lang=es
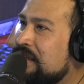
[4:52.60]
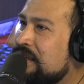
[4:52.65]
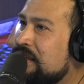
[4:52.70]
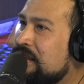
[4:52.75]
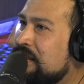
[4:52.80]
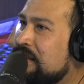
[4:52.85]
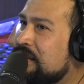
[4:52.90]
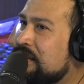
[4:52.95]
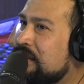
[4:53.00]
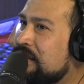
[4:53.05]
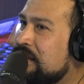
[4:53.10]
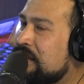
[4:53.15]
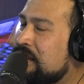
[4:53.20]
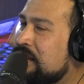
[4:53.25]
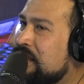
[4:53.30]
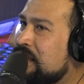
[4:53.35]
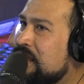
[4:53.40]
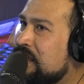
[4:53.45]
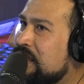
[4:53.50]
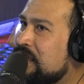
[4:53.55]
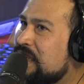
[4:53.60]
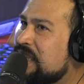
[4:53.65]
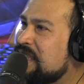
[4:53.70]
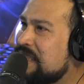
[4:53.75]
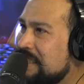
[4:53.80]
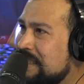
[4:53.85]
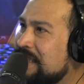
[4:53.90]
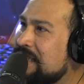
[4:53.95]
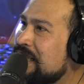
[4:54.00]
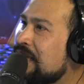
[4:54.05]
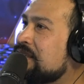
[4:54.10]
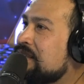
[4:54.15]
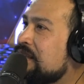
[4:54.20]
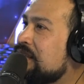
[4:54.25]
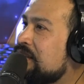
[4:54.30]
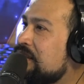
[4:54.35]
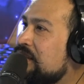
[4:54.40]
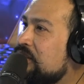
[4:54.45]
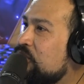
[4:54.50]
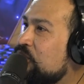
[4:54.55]
eh, que, que sí tenía
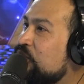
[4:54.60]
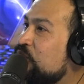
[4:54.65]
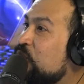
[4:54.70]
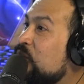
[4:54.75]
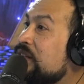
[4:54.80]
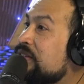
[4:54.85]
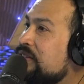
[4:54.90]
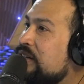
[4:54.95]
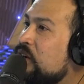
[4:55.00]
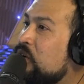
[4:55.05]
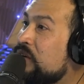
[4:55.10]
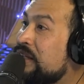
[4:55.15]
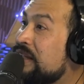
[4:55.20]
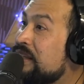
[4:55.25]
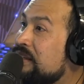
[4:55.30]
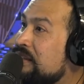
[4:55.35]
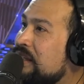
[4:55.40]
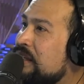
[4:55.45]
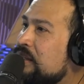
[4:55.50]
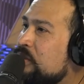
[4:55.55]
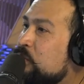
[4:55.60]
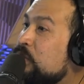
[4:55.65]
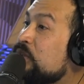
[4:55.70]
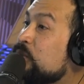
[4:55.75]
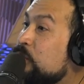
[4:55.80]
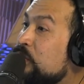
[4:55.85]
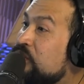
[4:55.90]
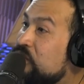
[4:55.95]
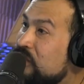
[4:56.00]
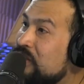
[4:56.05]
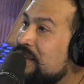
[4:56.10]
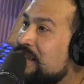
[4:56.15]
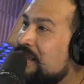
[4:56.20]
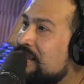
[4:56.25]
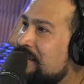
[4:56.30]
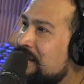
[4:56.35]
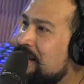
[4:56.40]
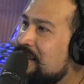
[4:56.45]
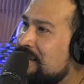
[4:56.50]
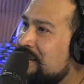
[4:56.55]
sentido no hacer lo que tu intuición te
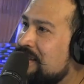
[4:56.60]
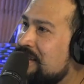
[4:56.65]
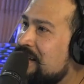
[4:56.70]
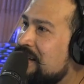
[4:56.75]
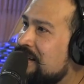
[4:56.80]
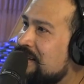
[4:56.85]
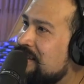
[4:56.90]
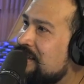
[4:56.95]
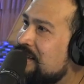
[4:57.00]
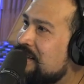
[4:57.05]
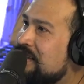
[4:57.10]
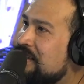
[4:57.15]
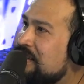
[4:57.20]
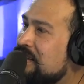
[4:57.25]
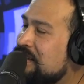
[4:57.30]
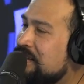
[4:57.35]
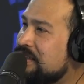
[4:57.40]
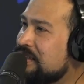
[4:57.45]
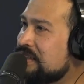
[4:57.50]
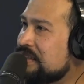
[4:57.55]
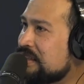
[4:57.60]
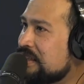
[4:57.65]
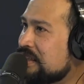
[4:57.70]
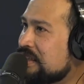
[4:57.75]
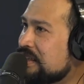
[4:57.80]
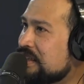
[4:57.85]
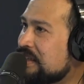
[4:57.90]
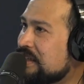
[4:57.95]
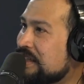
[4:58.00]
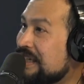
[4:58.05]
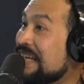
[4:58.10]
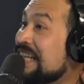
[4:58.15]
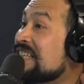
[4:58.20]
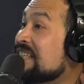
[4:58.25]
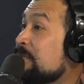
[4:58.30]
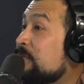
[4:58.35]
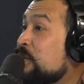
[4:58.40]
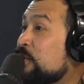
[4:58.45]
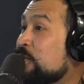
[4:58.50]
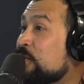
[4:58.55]
decía que tenías que hacer? Eh, en
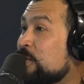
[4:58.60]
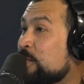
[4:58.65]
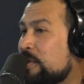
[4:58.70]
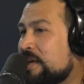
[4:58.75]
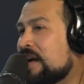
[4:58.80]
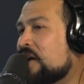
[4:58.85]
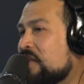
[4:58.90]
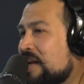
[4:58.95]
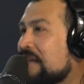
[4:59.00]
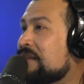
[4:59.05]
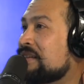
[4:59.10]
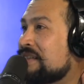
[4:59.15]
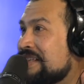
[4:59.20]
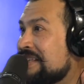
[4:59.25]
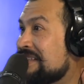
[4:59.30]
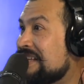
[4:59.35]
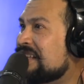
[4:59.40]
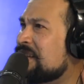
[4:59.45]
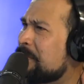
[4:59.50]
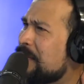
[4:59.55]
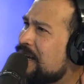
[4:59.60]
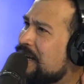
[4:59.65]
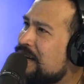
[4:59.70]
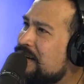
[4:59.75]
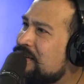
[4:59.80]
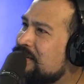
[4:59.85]
ese minuto, porque ahora quizás está más claro.